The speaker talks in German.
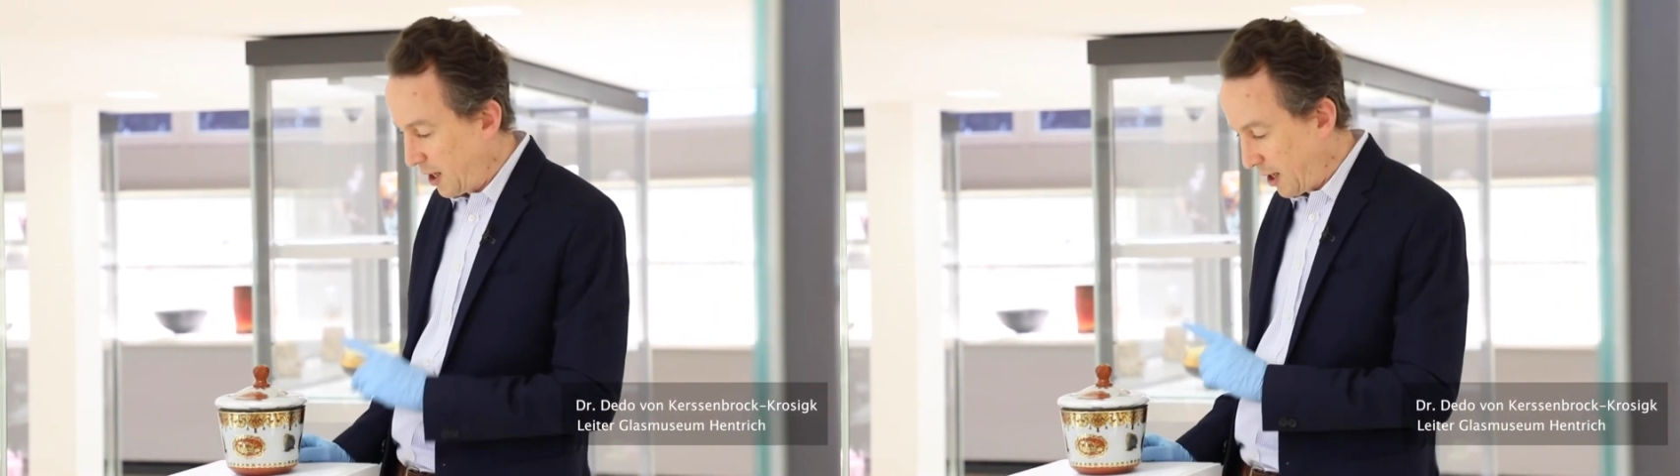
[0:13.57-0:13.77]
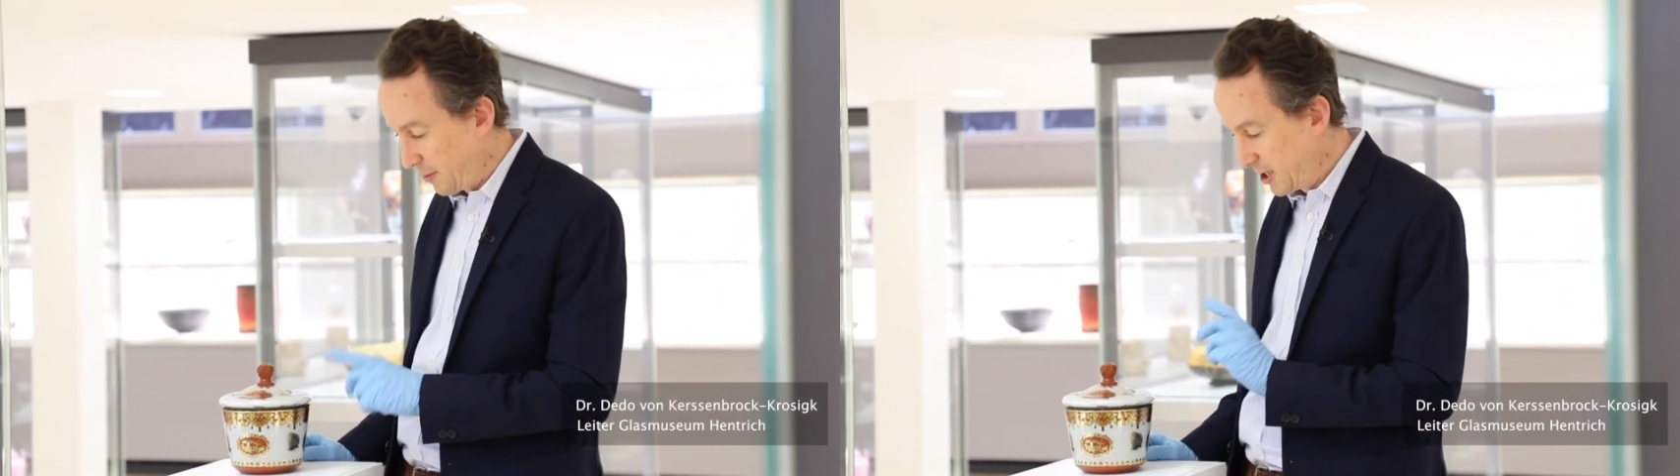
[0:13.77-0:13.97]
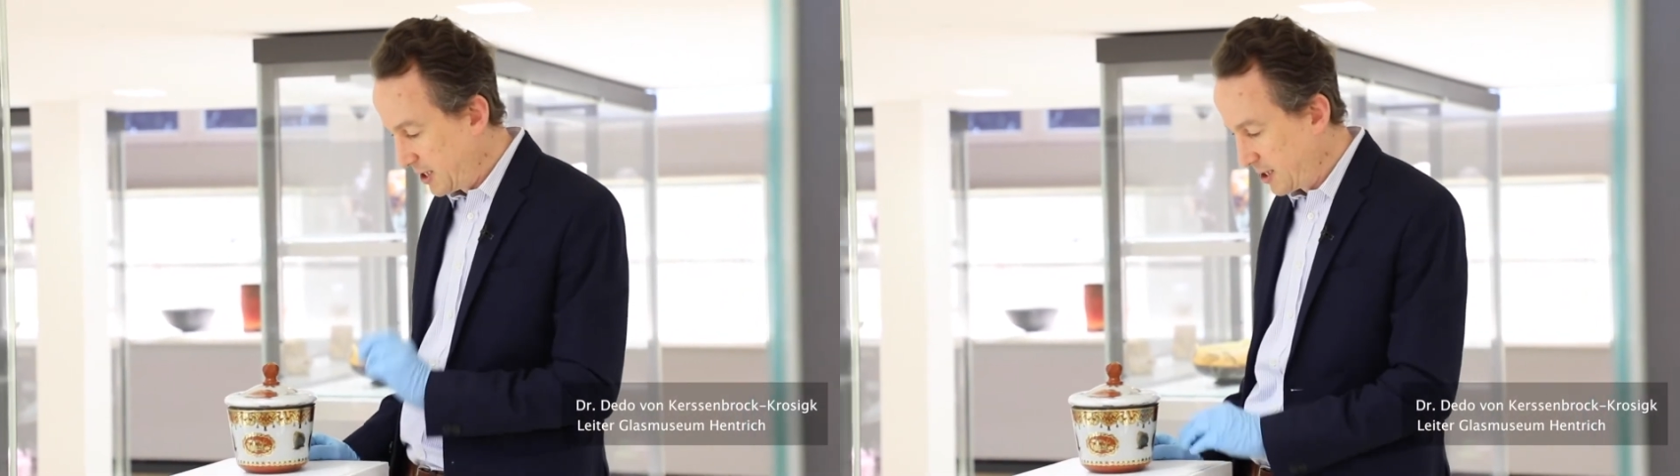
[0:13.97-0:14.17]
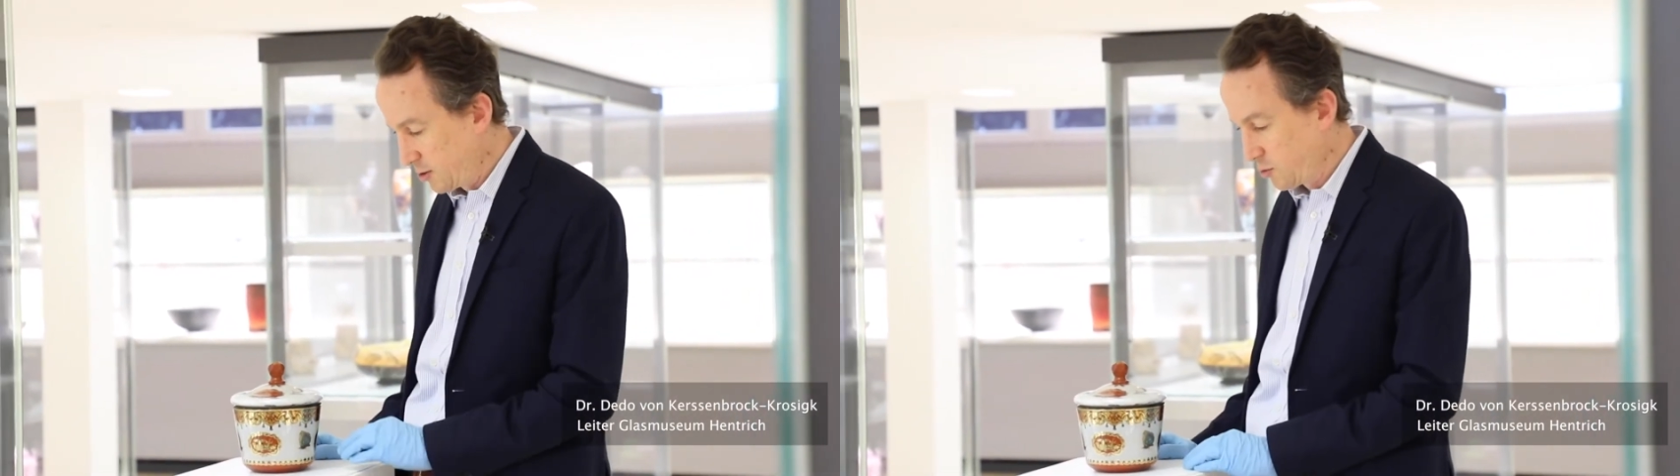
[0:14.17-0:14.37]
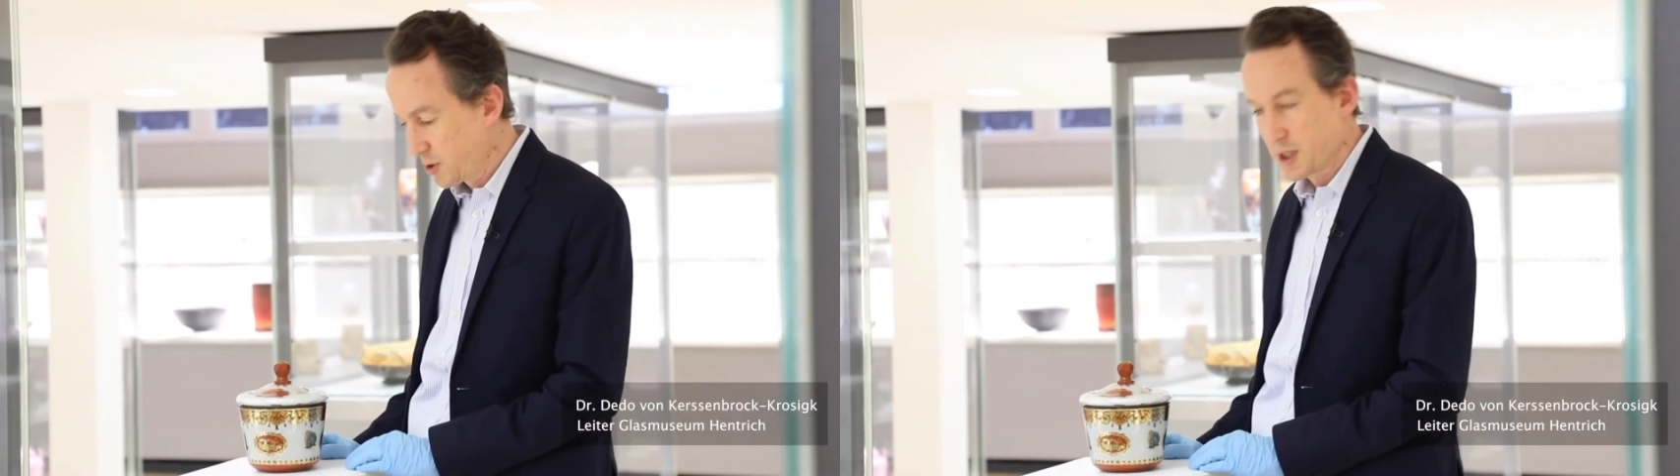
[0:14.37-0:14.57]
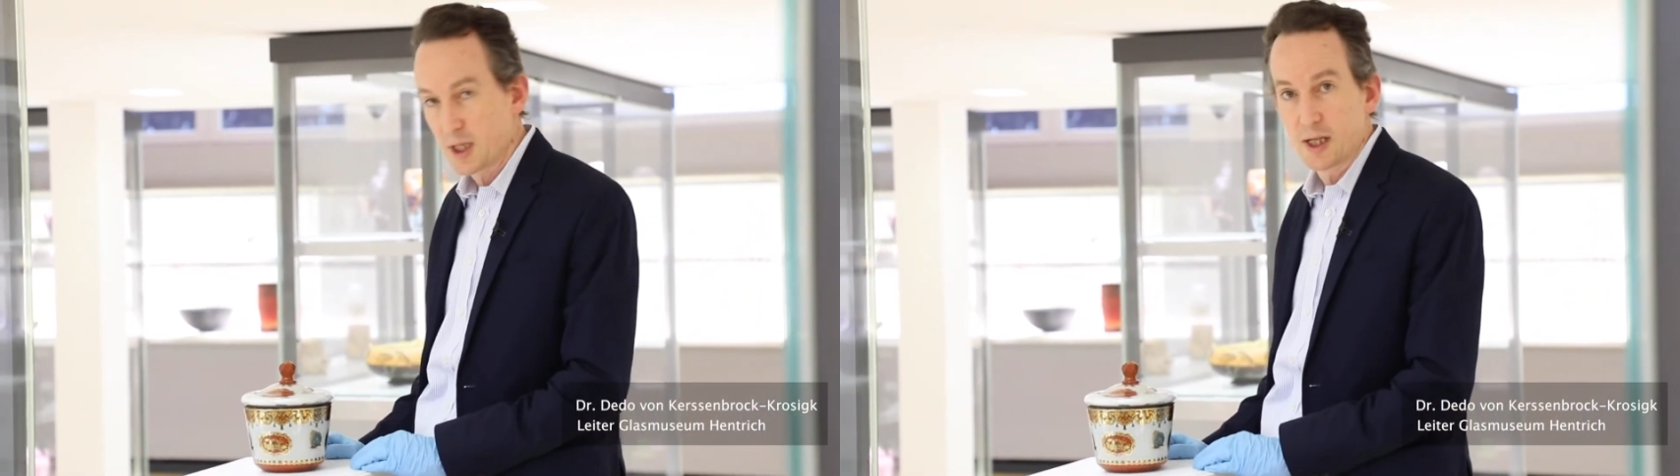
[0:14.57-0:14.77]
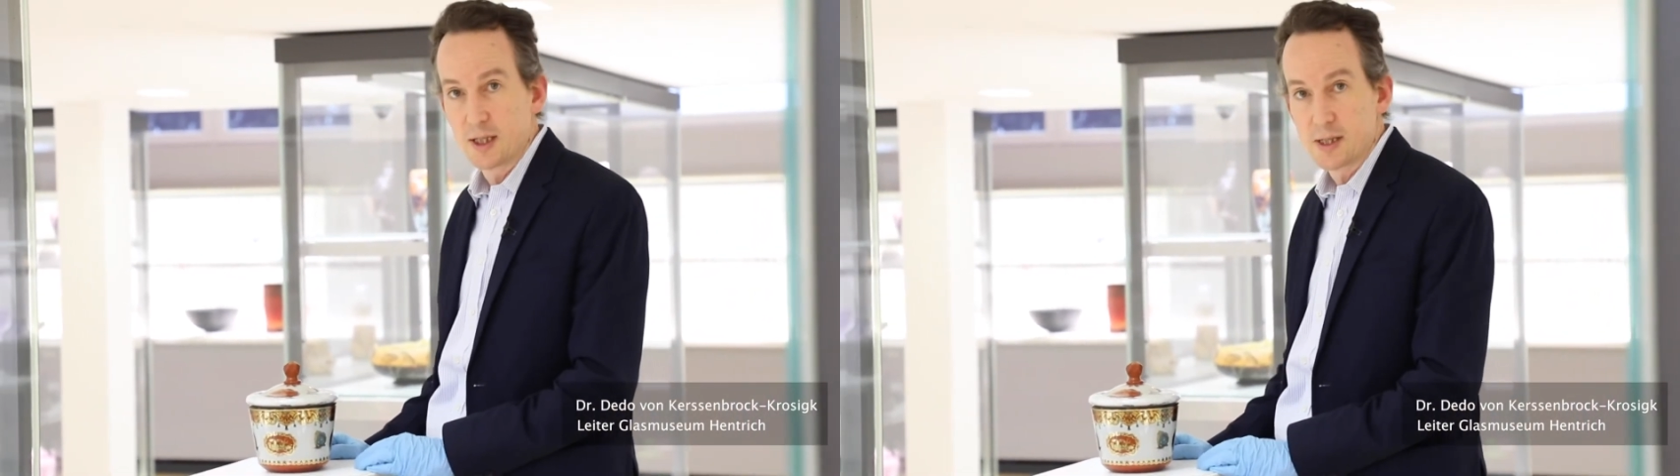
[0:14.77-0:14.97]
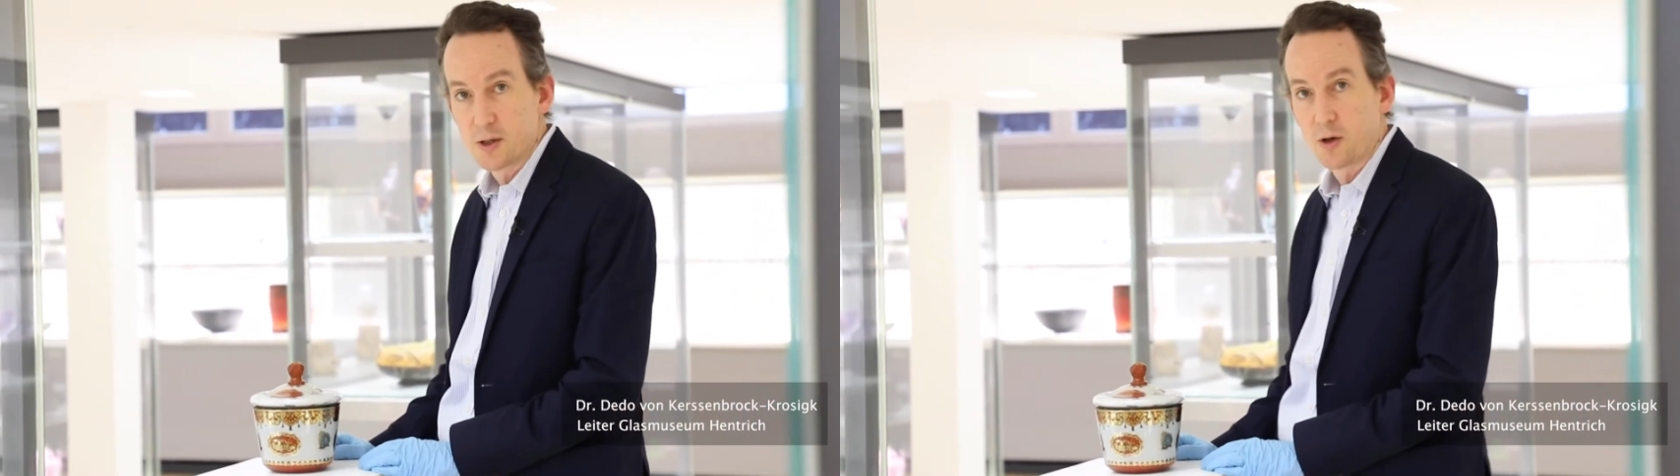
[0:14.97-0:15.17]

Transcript: Aber diese Dose ist